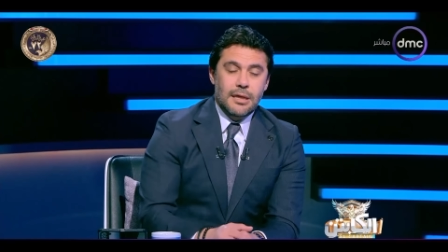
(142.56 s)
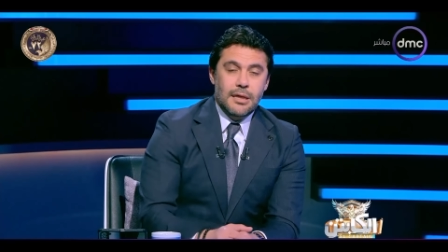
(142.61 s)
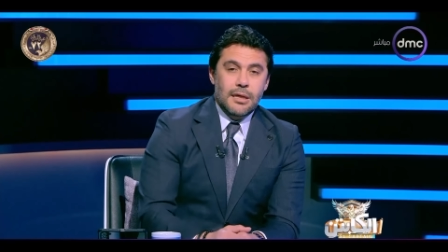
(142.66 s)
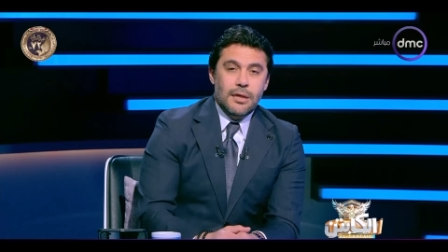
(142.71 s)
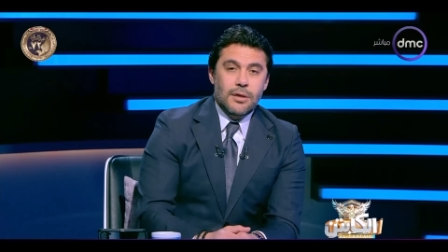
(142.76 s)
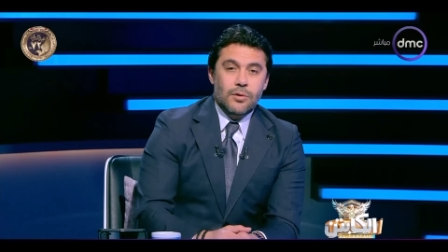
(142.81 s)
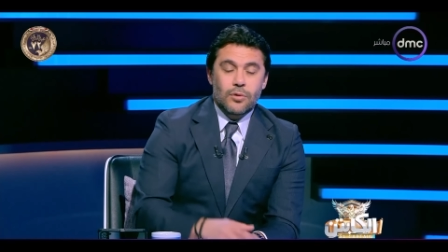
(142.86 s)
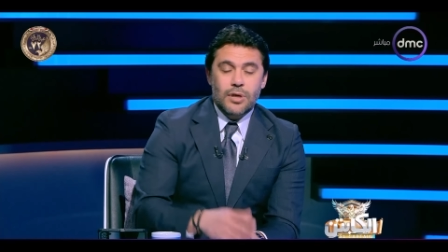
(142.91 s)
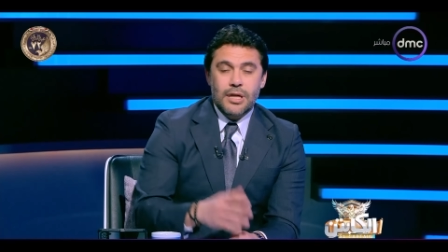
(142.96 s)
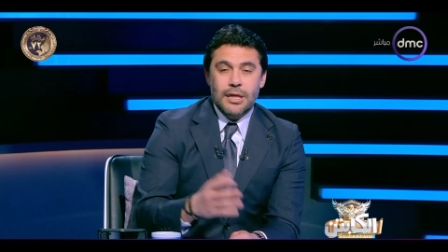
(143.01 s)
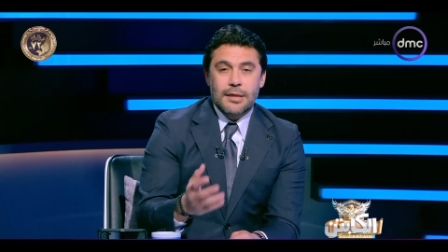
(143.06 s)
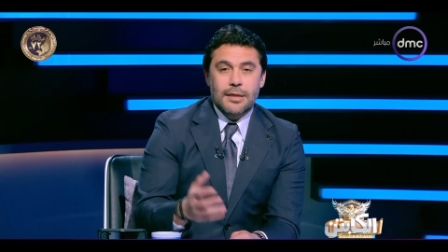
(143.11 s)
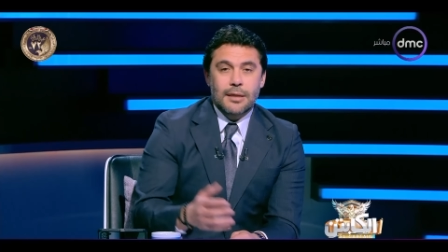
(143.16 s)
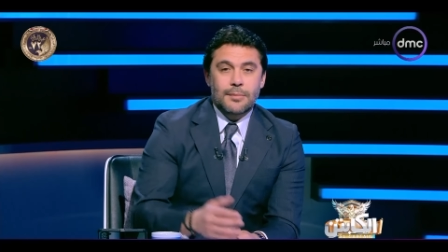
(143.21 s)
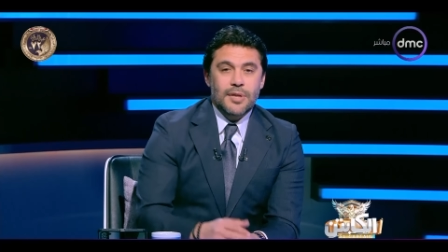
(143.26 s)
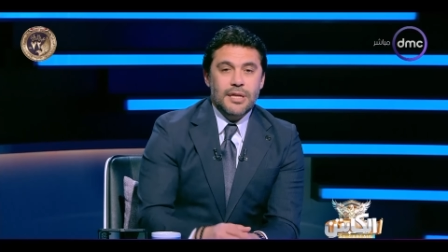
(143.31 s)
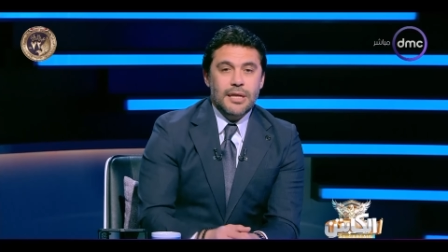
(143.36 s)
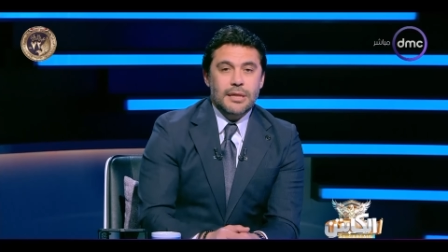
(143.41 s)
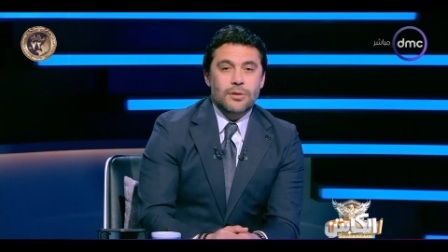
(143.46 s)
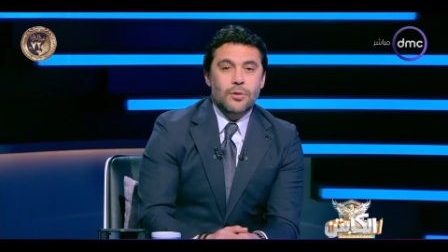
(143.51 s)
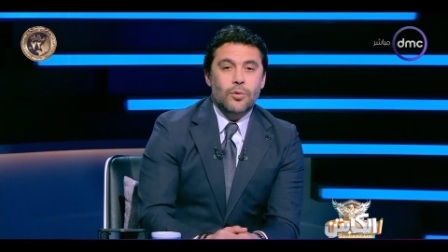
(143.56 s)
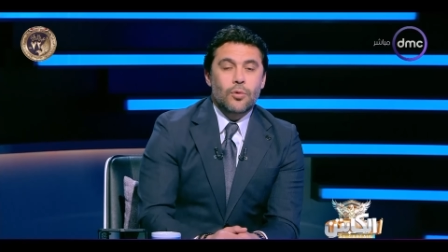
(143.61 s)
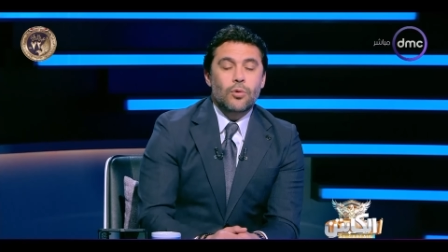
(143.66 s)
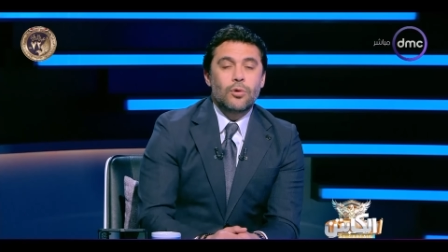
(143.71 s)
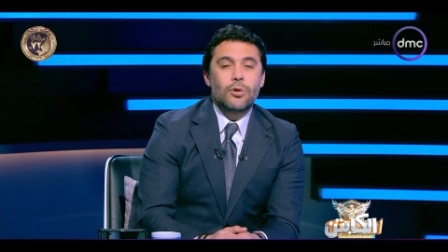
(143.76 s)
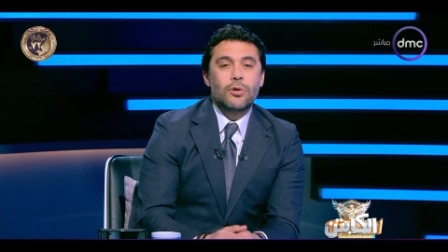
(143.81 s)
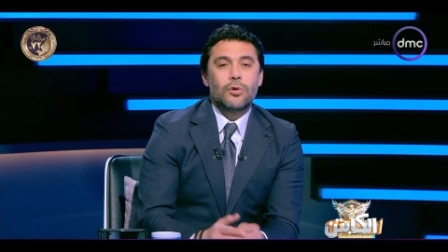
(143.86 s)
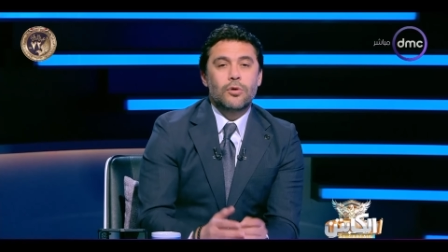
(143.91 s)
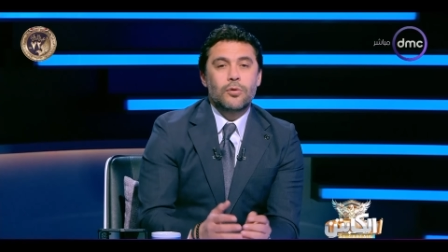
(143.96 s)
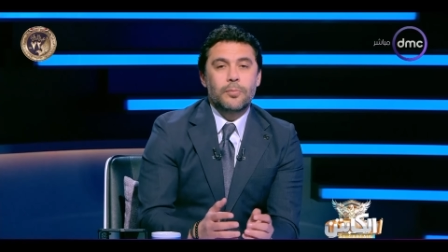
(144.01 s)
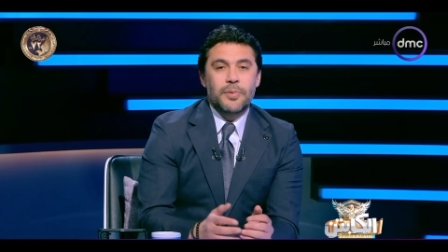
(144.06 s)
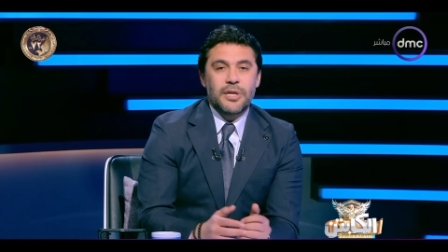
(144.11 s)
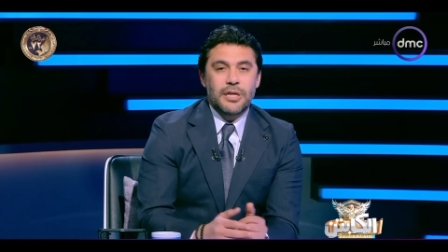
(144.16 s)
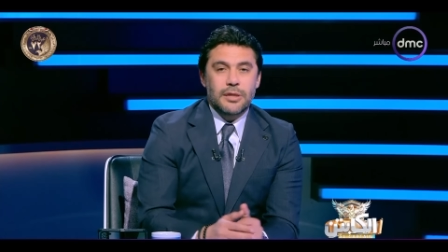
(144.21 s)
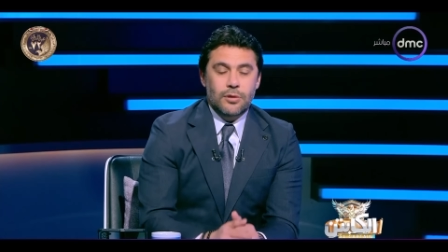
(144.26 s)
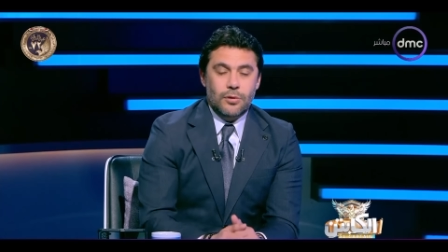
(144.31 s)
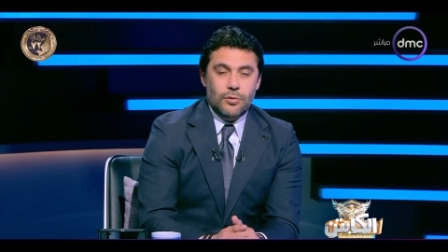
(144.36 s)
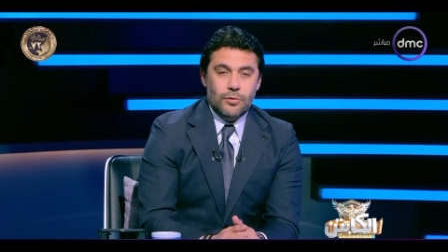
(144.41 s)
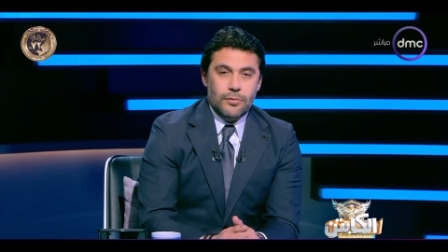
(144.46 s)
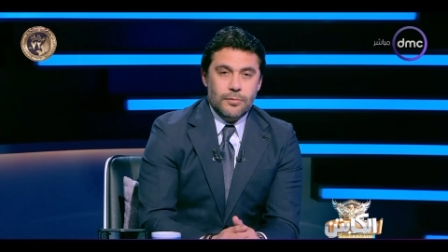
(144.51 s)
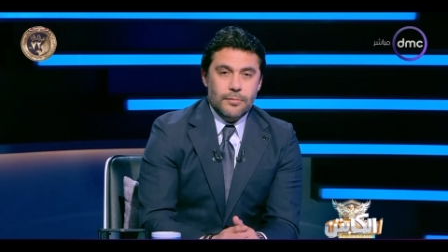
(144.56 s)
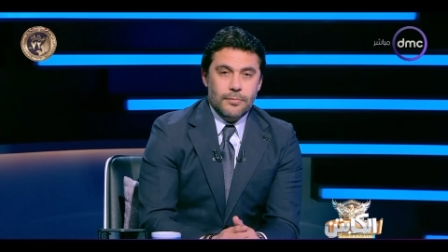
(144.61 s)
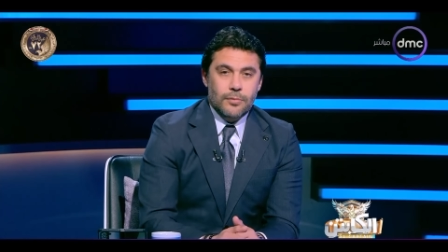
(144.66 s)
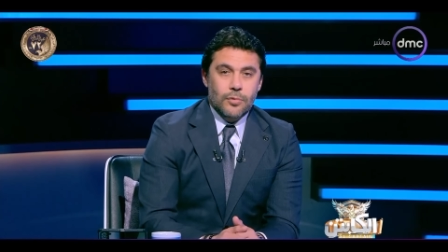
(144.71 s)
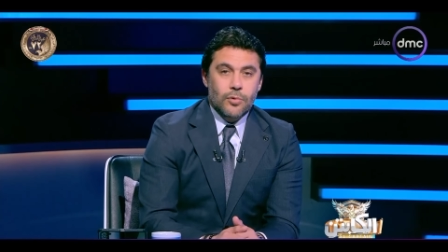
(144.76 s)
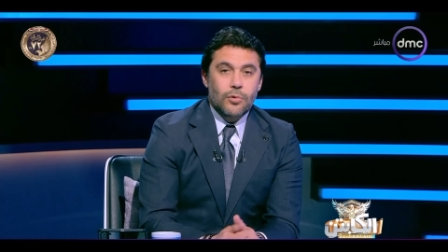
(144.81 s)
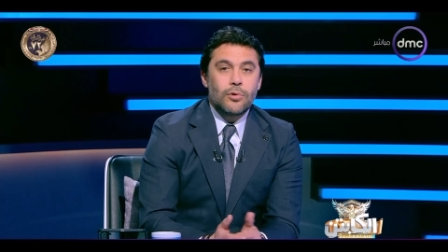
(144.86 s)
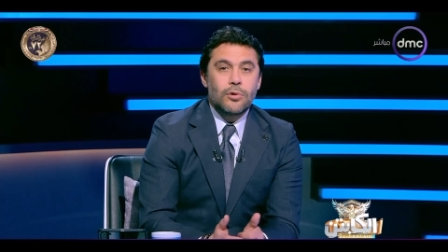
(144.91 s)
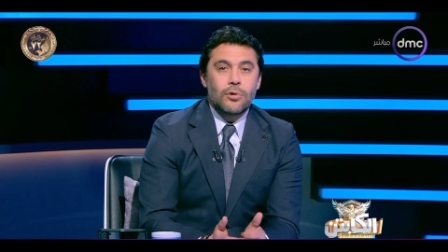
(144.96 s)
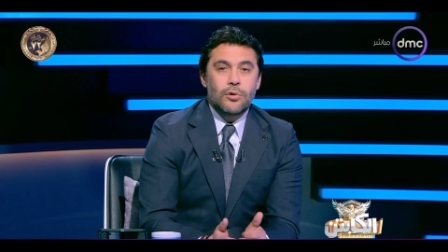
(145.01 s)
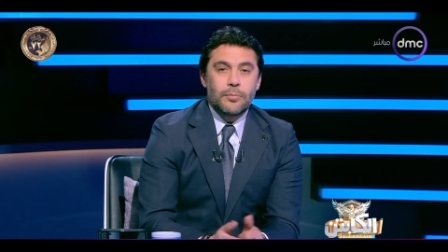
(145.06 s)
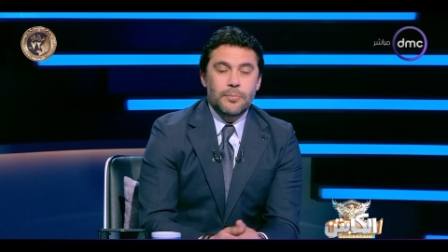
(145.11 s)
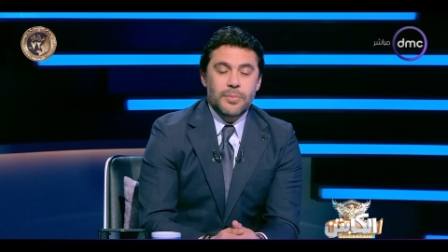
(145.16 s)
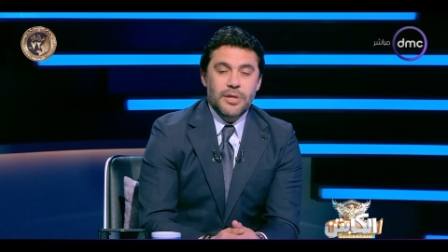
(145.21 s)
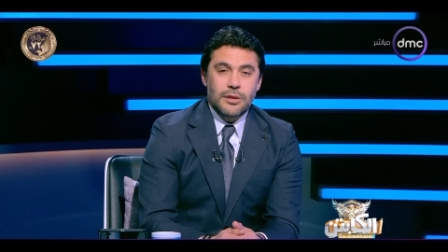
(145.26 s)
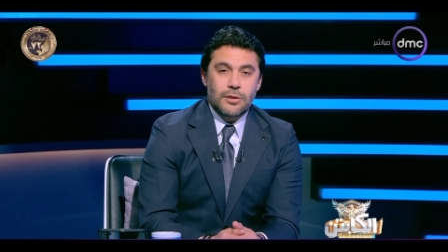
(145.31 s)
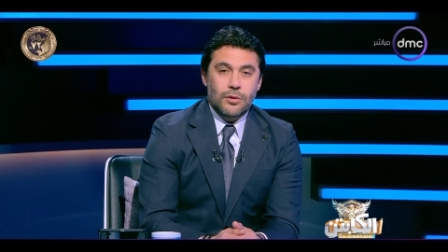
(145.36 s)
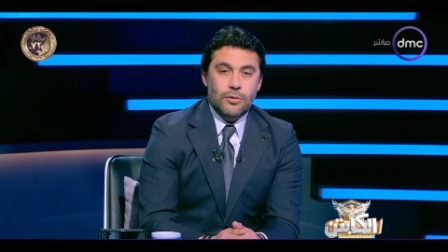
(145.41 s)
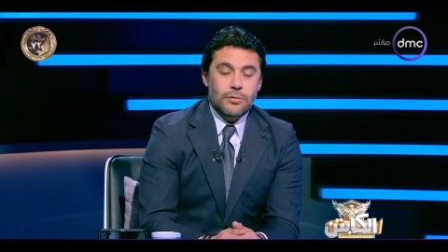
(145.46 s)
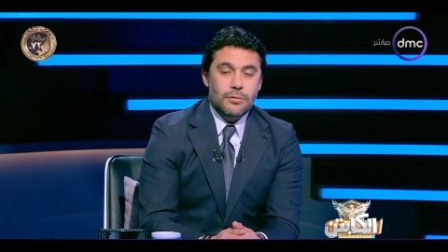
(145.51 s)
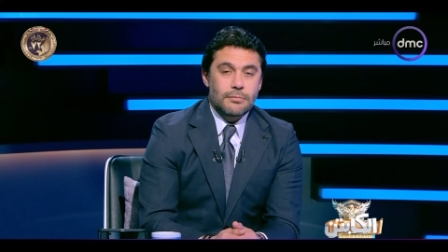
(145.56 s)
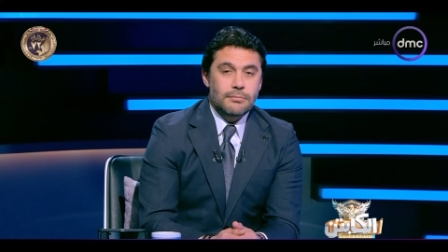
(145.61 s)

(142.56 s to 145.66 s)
ورا الكاميرات كلهم بيدعوا كلهم بيدعوا